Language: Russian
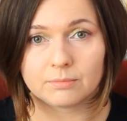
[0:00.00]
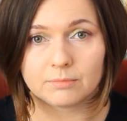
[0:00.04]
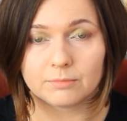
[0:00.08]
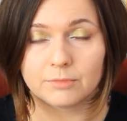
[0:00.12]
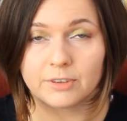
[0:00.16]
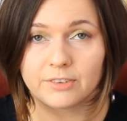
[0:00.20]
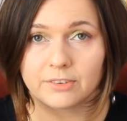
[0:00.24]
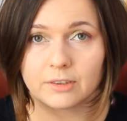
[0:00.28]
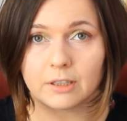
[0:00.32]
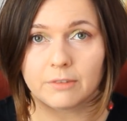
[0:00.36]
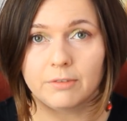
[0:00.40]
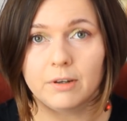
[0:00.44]

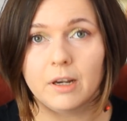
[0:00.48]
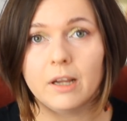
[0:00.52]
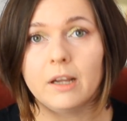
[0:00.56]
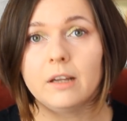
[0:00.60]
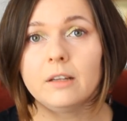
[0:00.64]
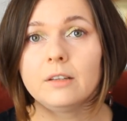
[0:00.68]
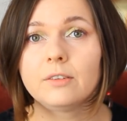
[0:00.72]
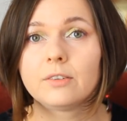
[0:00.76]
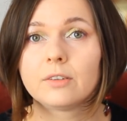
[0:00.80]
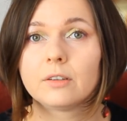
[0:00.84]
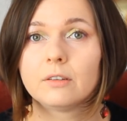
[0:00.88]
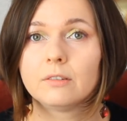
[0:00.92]

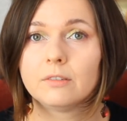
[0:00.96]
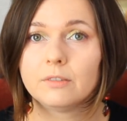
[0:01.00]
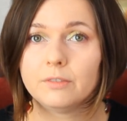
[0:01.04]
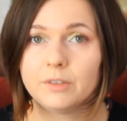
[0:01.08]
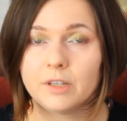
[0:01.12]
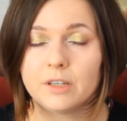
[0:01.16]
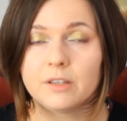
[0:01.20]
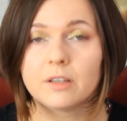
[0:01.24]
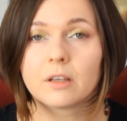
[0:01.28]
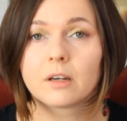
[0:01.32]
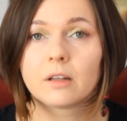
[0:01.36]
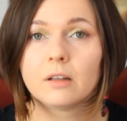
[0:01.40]
выставляется в
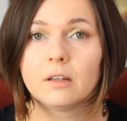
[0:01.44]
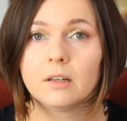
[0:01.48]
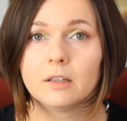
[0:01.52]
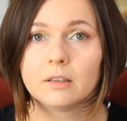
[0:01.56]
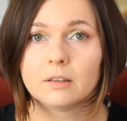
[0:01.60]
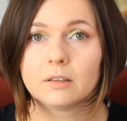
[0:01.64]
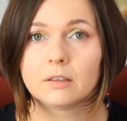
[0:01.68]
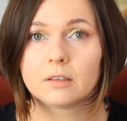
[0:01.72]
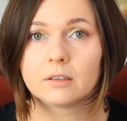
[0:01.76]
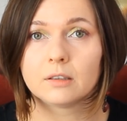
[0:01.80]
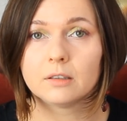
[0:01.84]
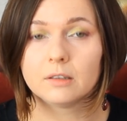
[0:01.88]

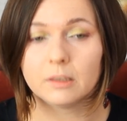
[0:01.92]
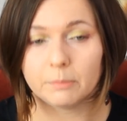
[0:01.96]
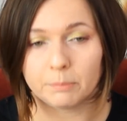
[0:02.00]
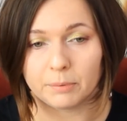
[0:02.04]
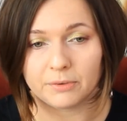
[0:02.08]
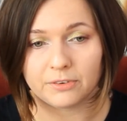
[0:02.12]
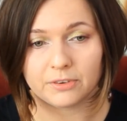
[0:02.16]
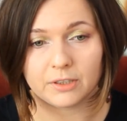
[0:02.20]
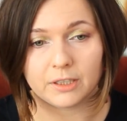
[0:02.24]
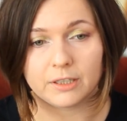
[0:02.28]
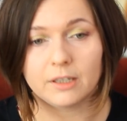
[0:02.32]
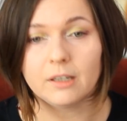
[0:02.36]
Нидерландах на
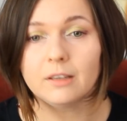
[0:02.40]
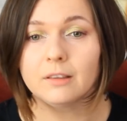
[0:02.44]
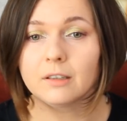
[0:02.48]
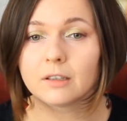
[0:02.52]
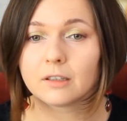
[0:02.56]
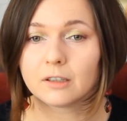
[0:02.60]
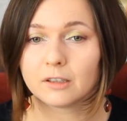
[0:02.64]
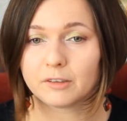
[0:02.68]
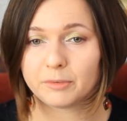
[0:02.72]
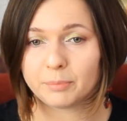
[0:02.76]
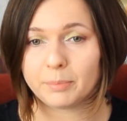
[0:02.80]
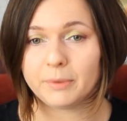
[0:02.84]

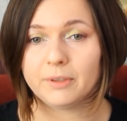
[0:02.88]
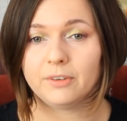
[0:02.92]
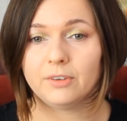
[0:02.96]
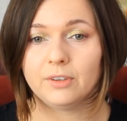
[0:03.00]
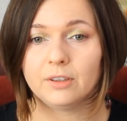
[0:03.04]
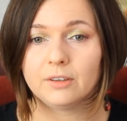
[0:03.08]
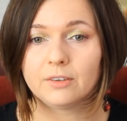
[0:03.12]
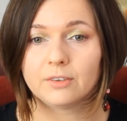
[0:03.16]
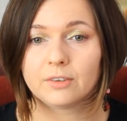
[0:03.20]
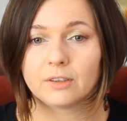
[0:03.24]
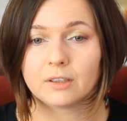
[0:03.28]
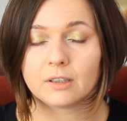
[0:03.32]
постоянных
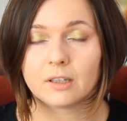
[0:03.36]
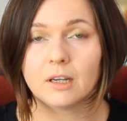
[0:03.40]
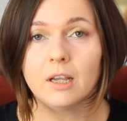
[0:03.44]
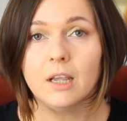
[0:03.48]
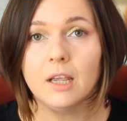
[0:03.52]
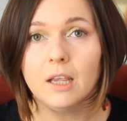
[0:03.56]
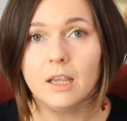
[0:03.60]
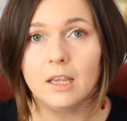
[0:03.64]
экспозициях.